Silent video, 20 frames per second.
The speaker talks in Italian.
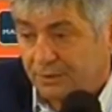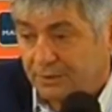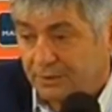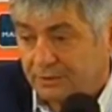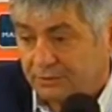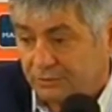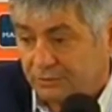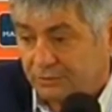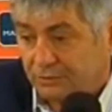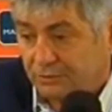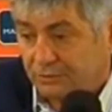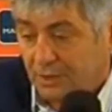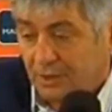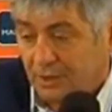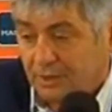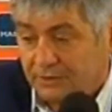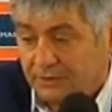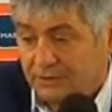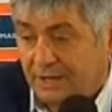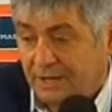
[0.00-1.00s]
ha detto
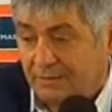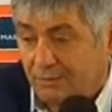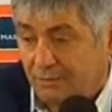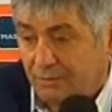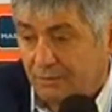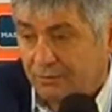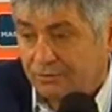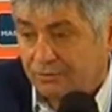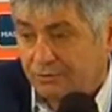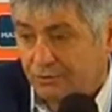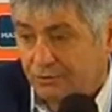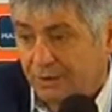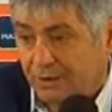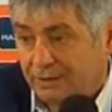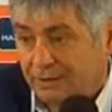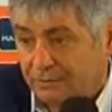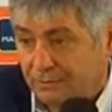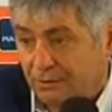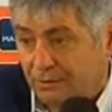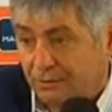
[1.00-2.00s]
stiamo
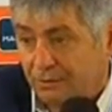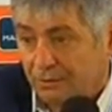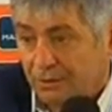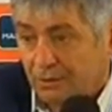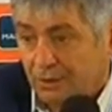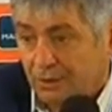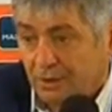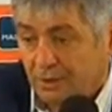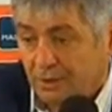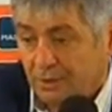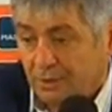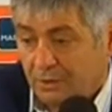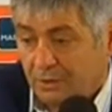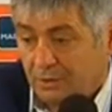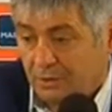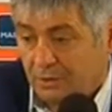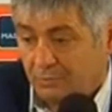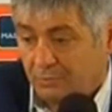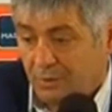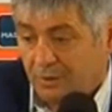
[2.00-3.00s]
costruendo
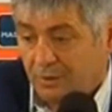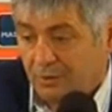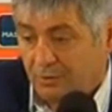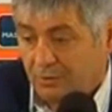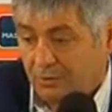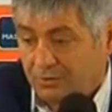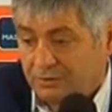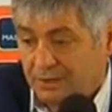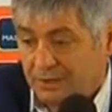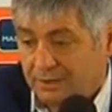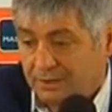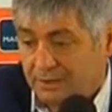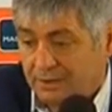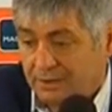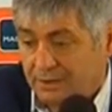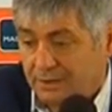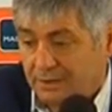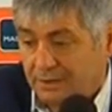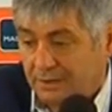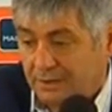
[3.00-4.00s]
eh, qualcosa
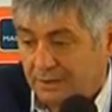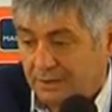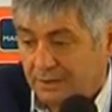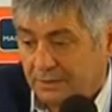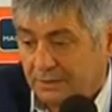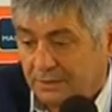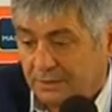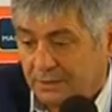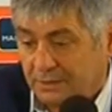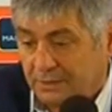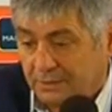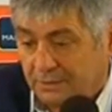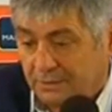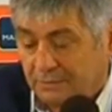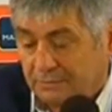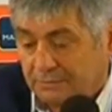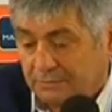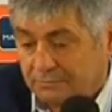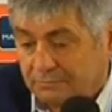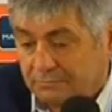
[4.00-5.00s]

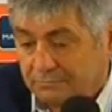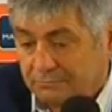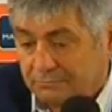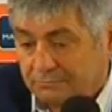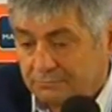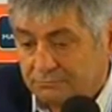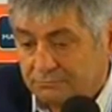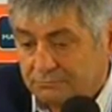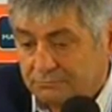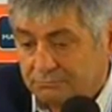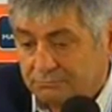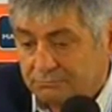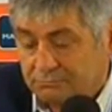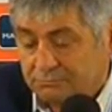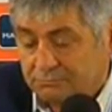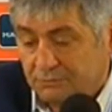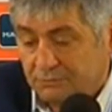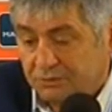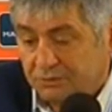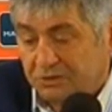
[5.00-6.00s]
di,
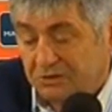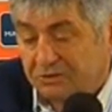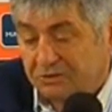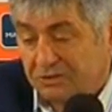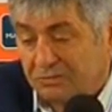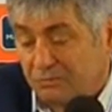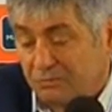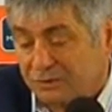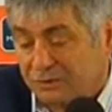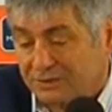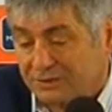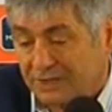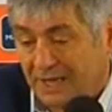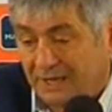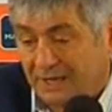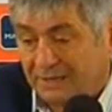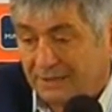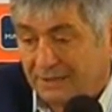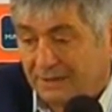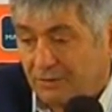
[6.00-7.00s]
non dico di
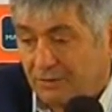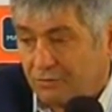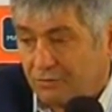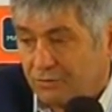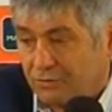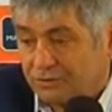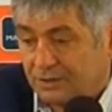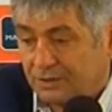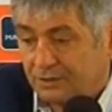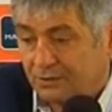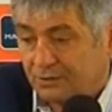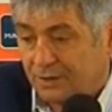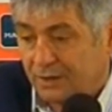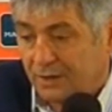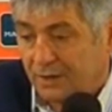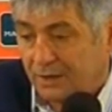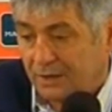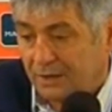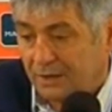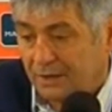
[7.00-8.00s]
importante, qualcosa di
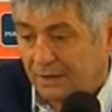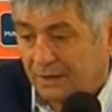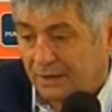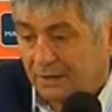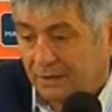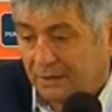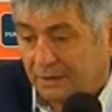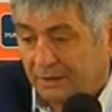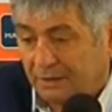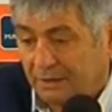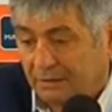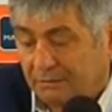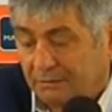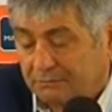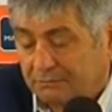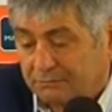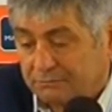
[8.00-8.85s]
una...